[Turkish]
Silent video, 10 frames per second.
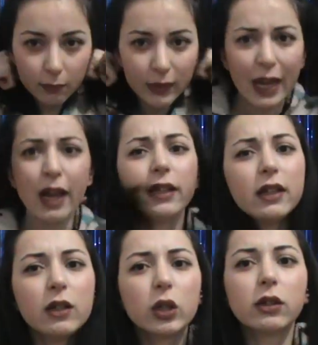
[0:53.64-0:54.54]

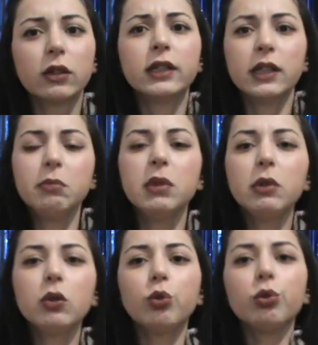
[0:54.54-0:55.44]
Yani e, Green
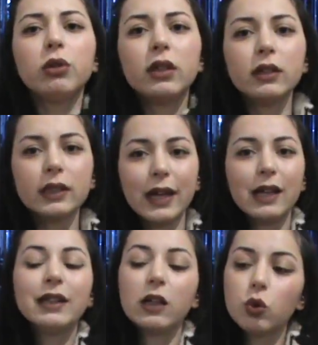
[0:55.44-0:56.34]
Bubble'ı
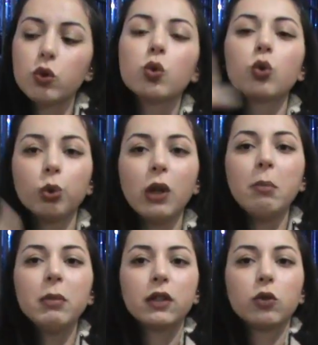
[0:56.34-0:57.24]
kullanırken daha doğrusu
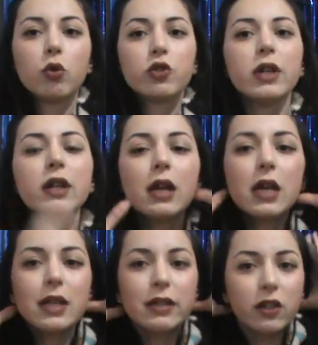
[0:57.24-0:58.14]
kullanmadan önce
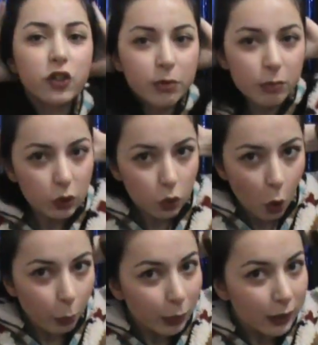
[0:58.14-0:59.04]
saçımı
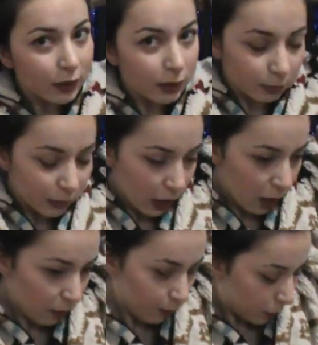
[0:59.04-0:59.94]
topladığımda
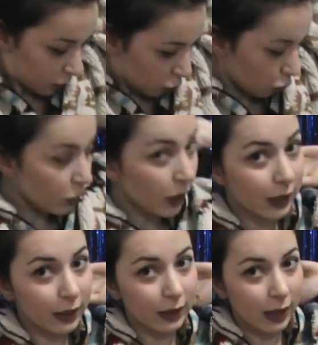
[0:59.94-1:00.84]
şu
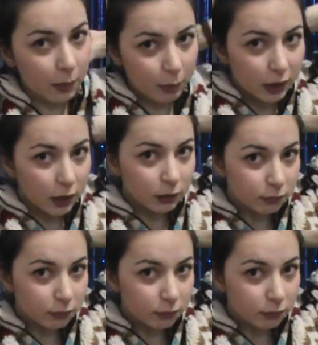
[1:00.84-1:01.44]
şekilde bakalım